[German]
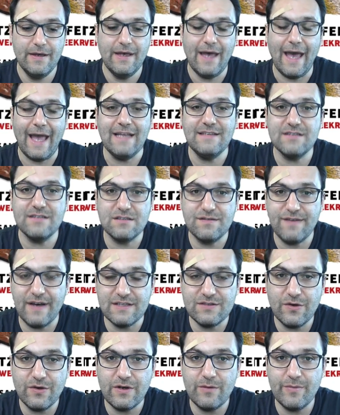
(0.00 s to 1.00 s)

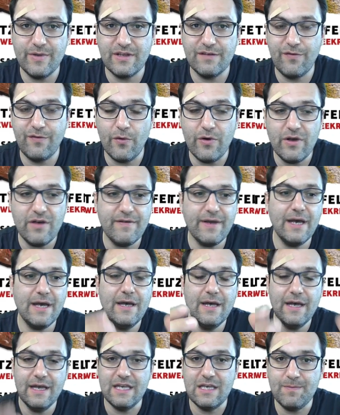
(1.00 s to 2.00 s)
Einsatzfahrzeugen bei der Feuerwehr.
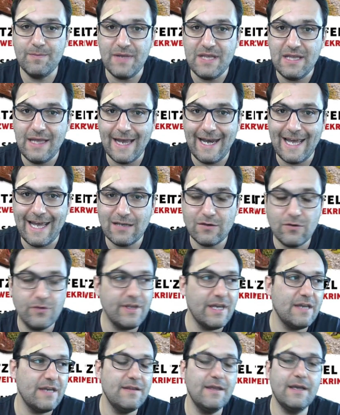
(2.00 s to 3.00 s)
Ich bin Elektromobilität.
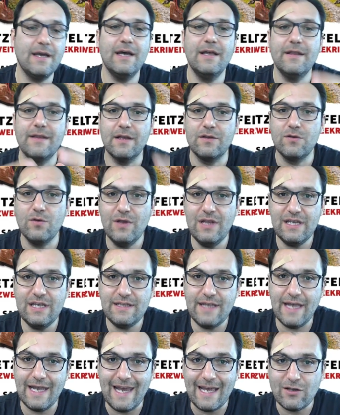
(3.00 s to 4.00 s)
Elektrotechniker. Natürlich,
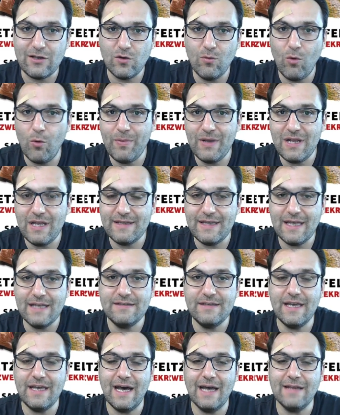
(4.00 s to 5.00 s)
die Elektromobilität,
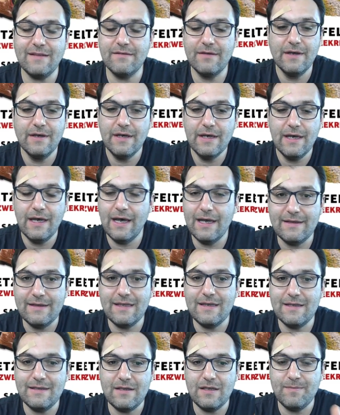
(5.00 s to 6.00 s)
die hat, äh,
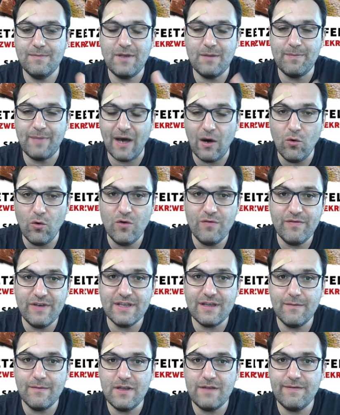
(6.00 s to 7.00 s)
die, die, die brauchen wir,
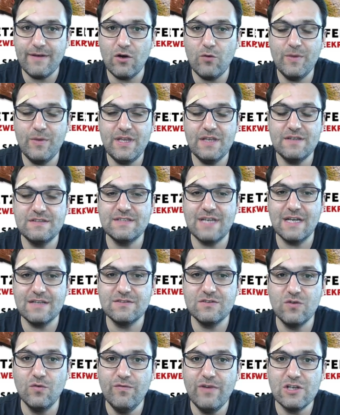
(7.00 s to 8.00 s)
damit wir auch mit diesem
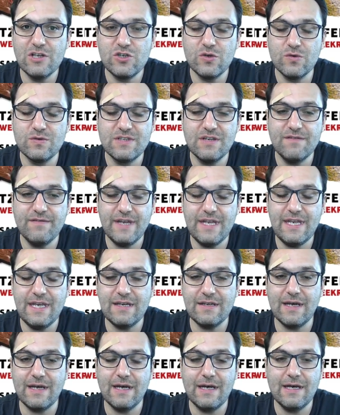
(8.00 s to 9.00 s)
ganzen Umweltschutz ein wenig
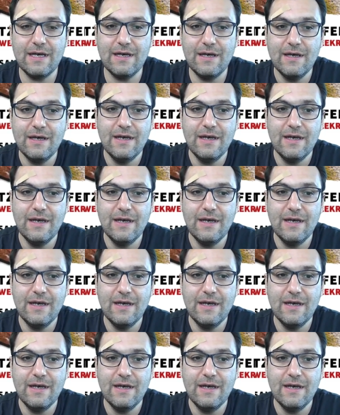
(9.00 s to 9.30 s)
äh,